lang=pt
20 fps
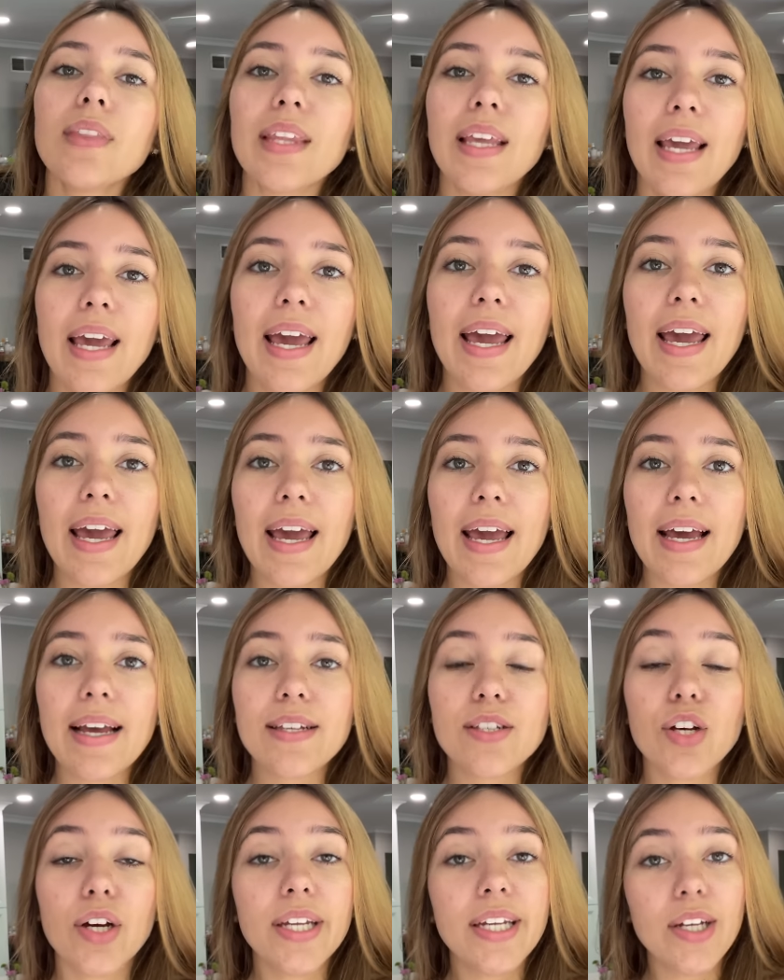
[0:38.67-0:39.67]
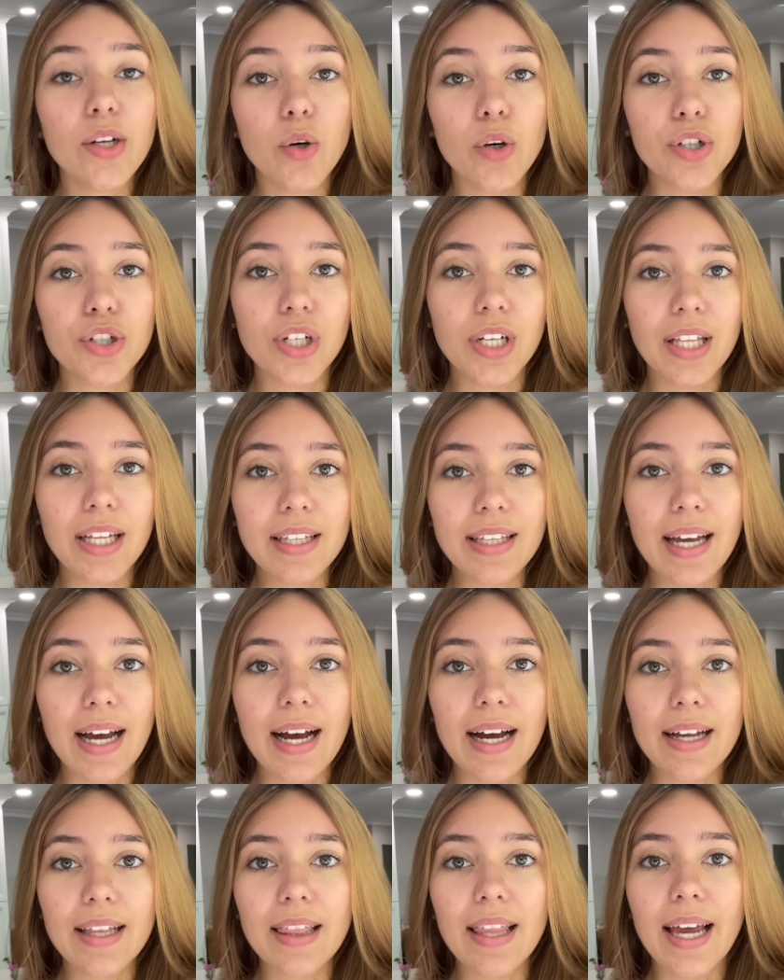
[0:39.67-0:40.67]
É, só que hoje ela
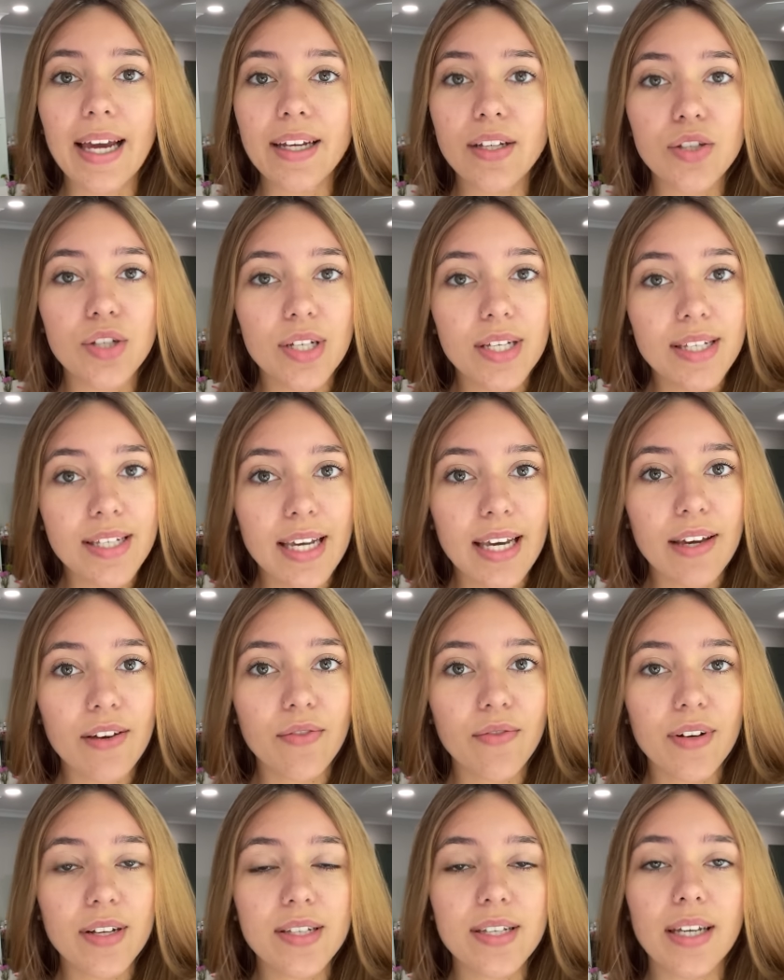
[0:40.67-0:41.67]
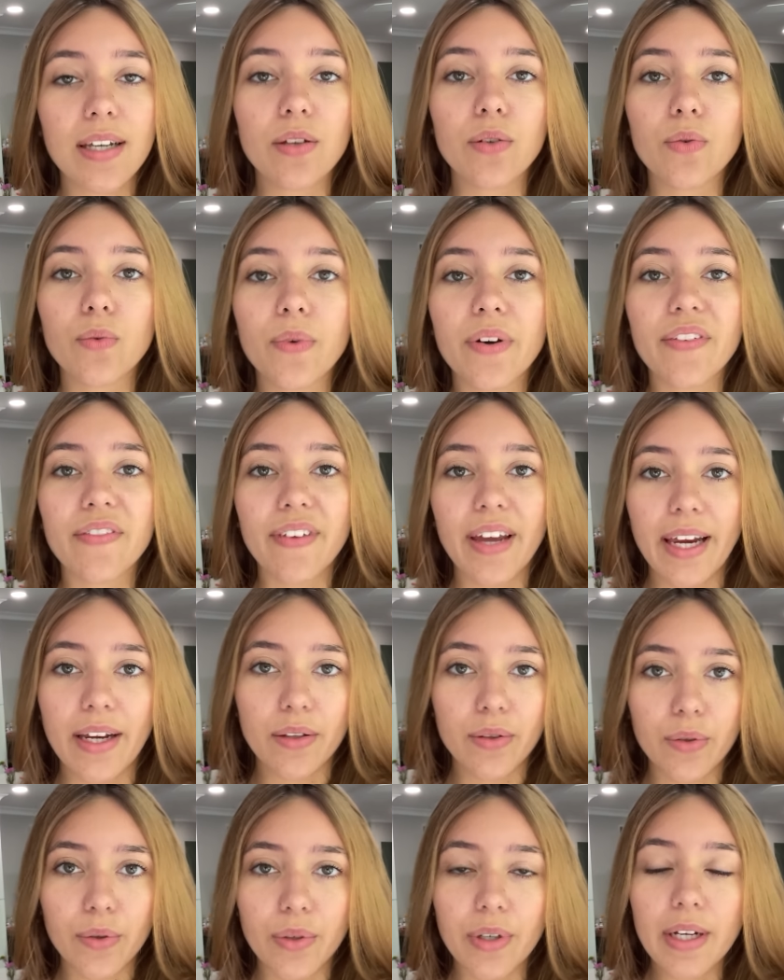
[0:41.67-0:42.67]
tá lá em DC fazendo um
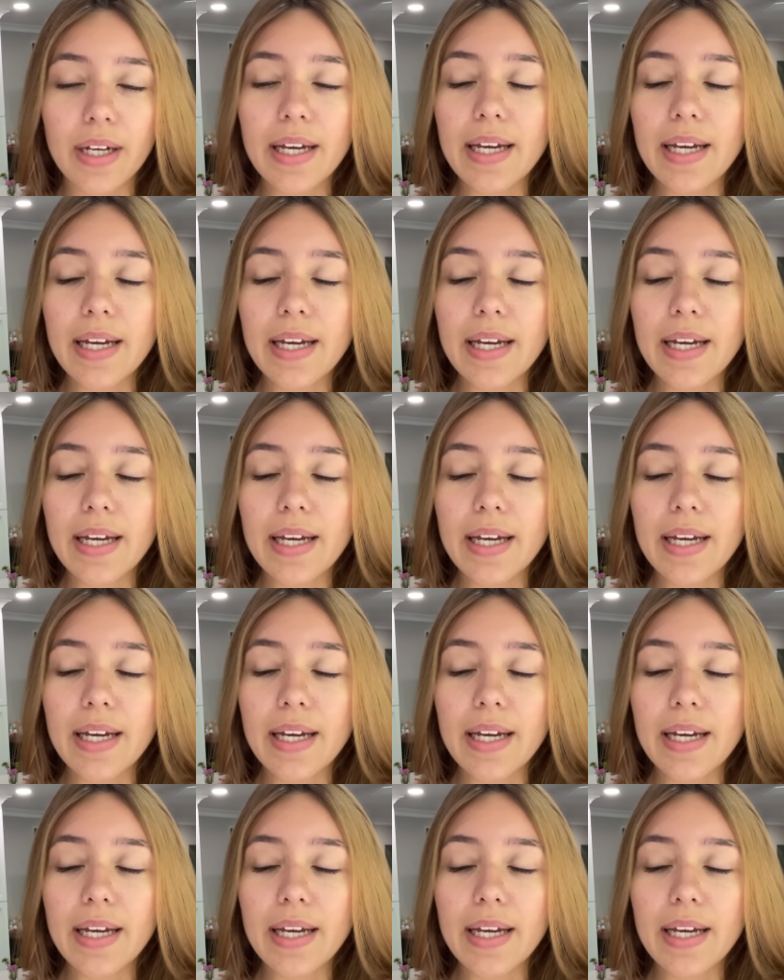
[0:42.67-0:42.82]
evento.